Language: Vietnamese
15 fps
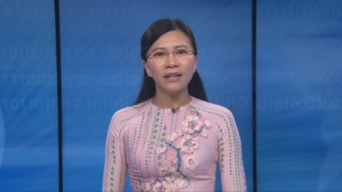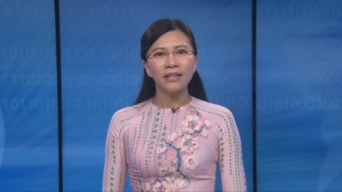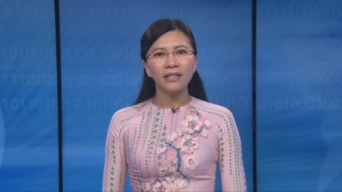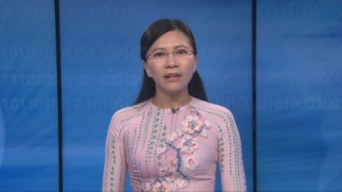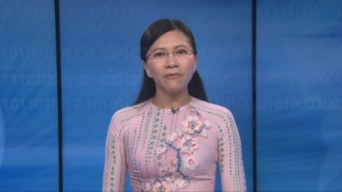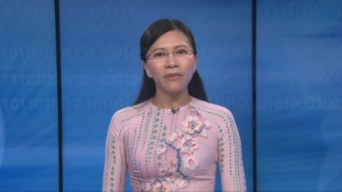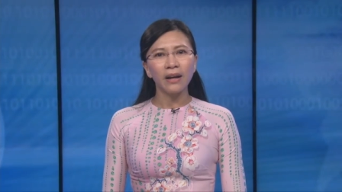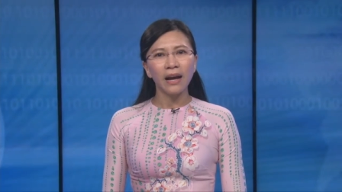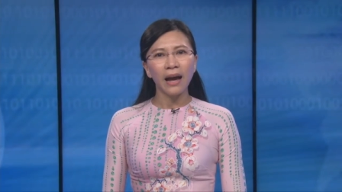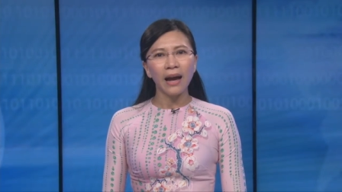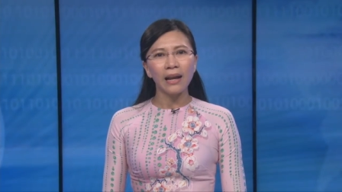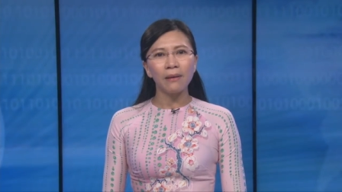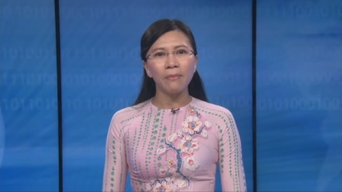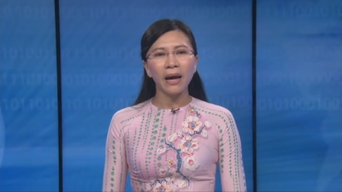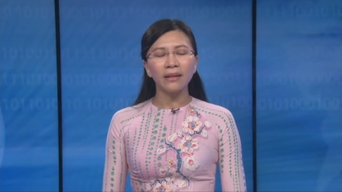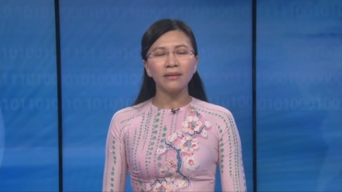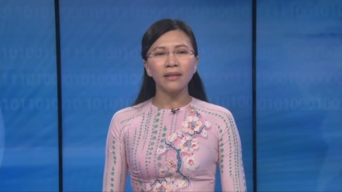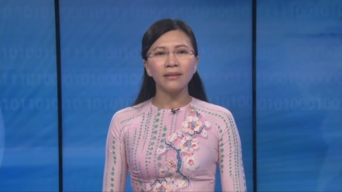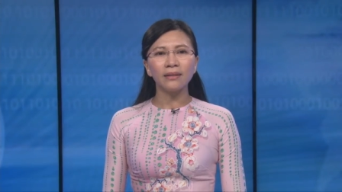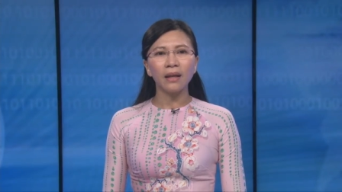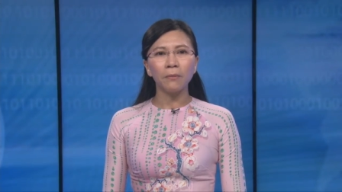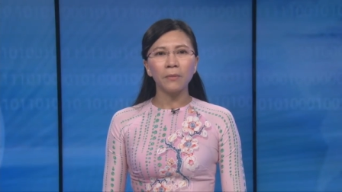Trong phần 2 là bản
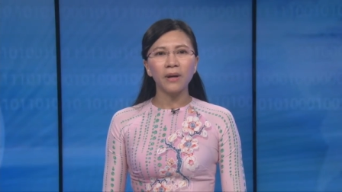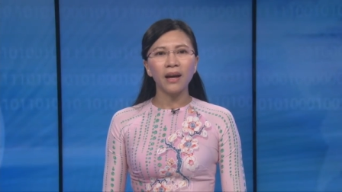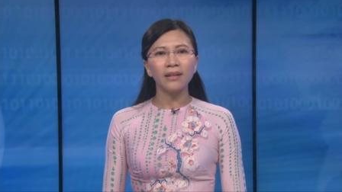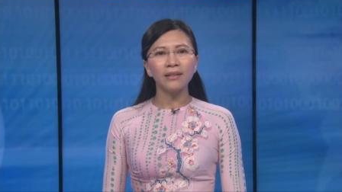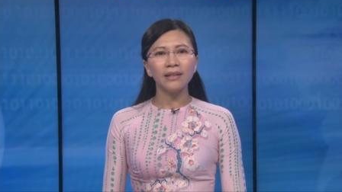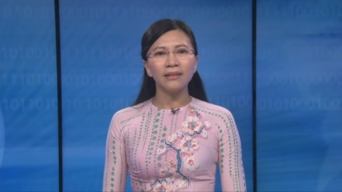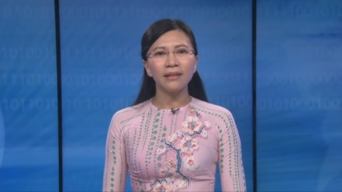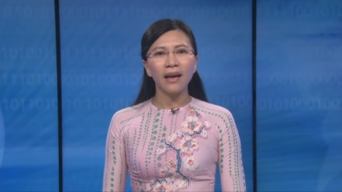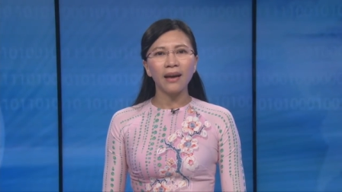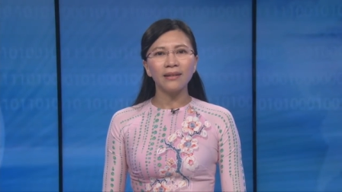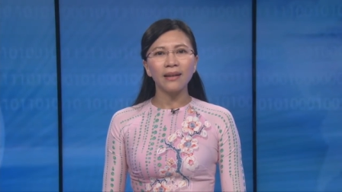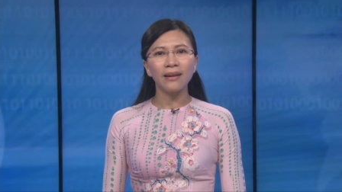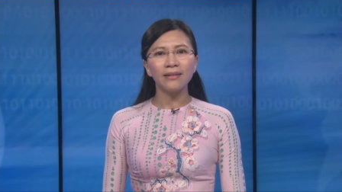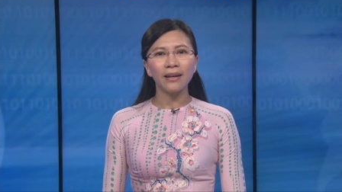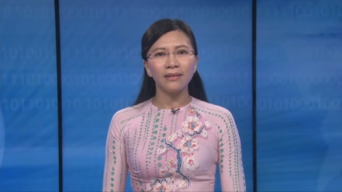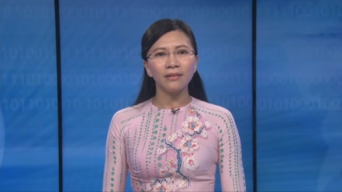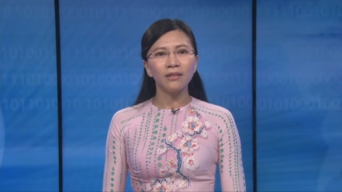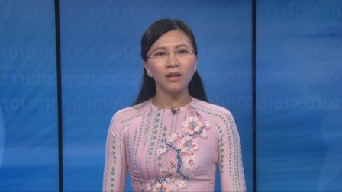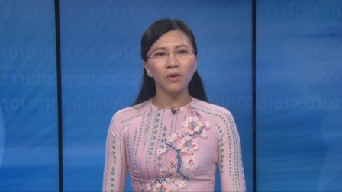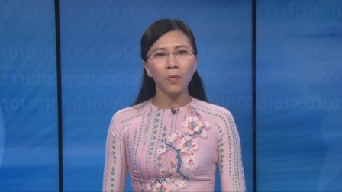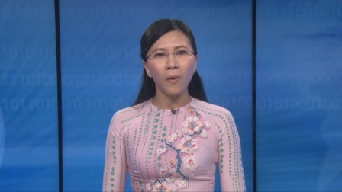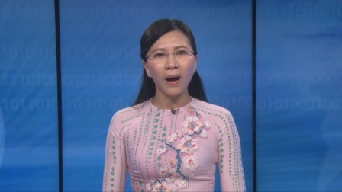tin tổng kết kinh tế tài chính
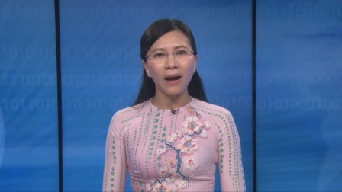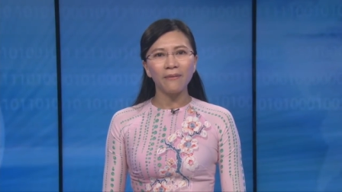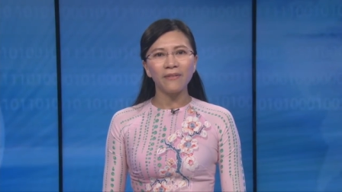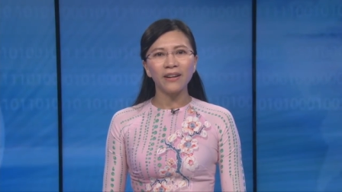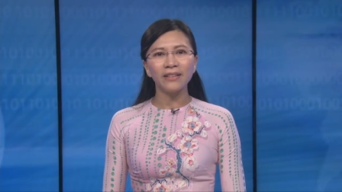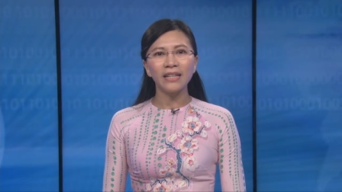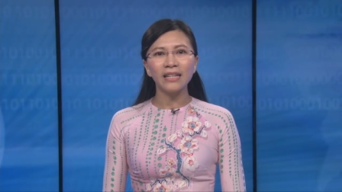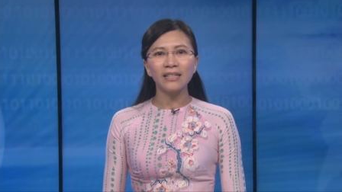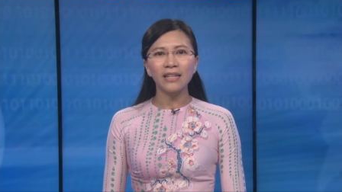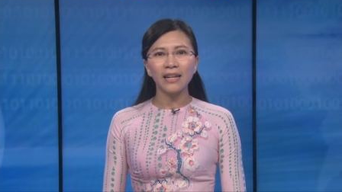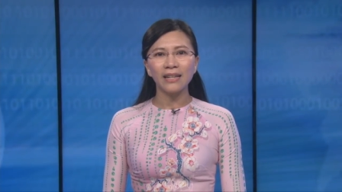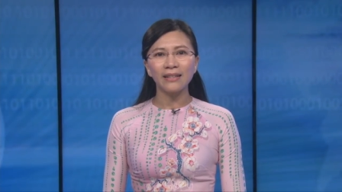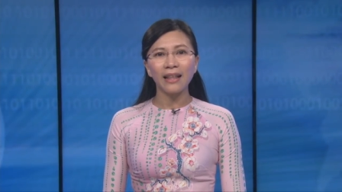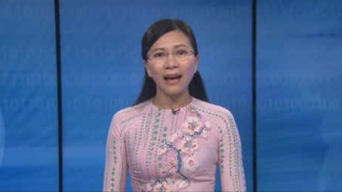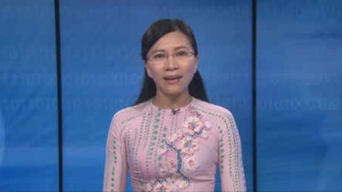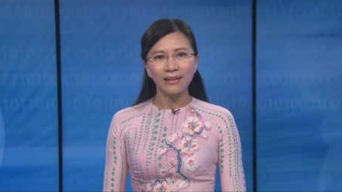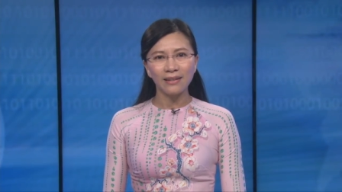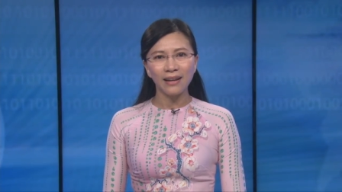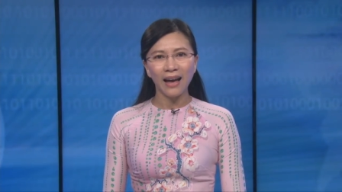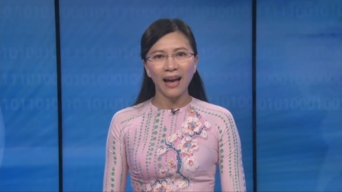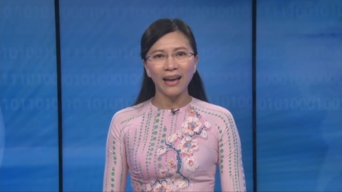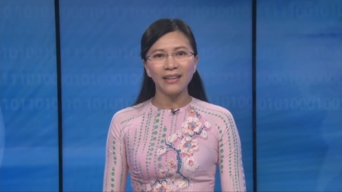tuần qua với tiến sĩ Tà Cự
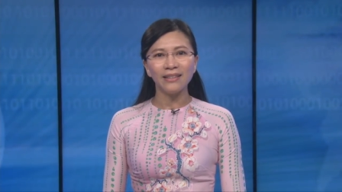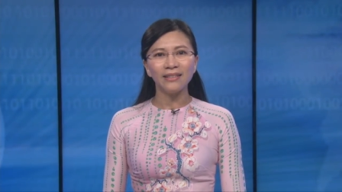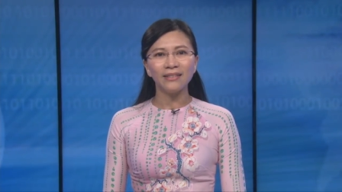Hải.